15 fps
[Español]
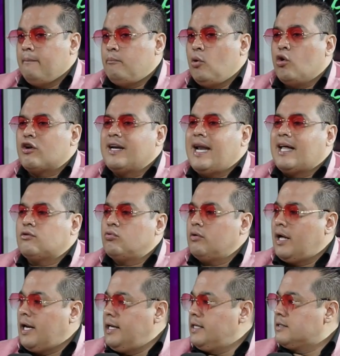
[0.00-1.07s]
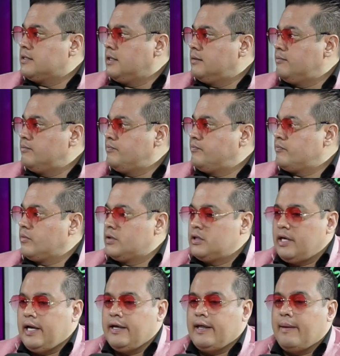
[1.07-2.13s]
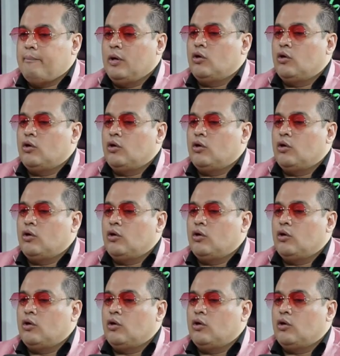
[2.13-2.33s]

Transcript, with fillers: por naturaleza se le da,